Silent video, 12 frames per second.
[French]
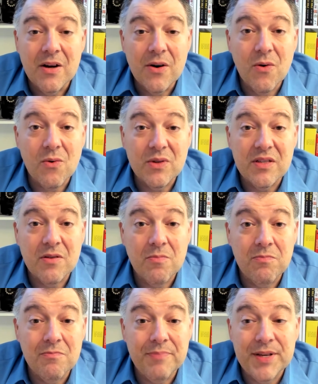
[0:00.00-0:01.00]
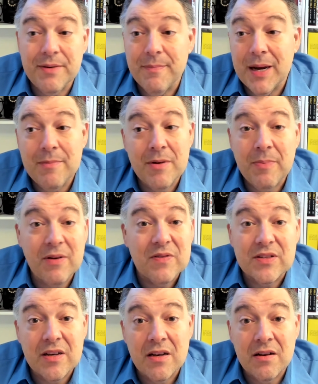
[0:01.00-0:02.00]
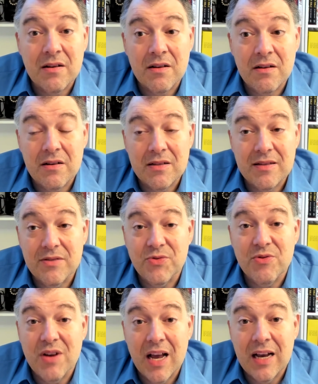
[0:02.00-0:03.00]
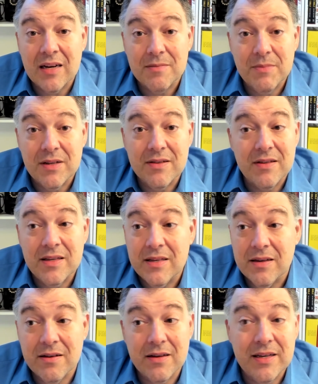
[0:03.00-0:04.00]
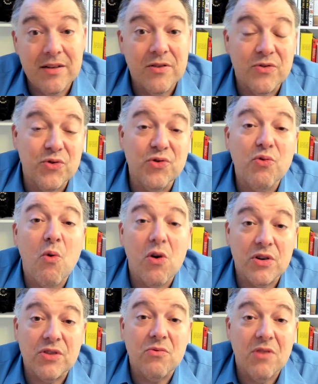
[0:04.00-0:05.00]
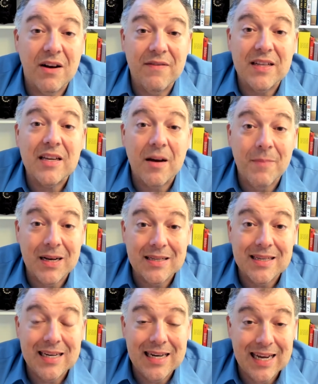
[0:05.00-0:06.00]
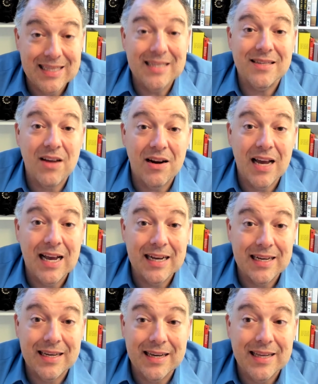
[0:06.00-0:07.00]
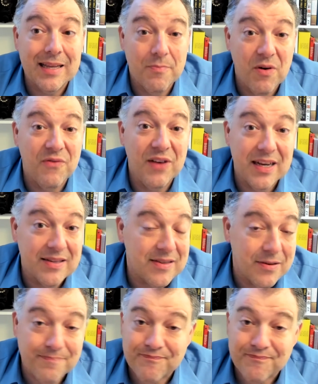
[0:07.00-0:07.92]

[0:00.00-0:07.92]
on dit même le professeur euh, titulaire me dit euh, il a su trois jours avant de commencer l'année scolaire qui était pour faire ça.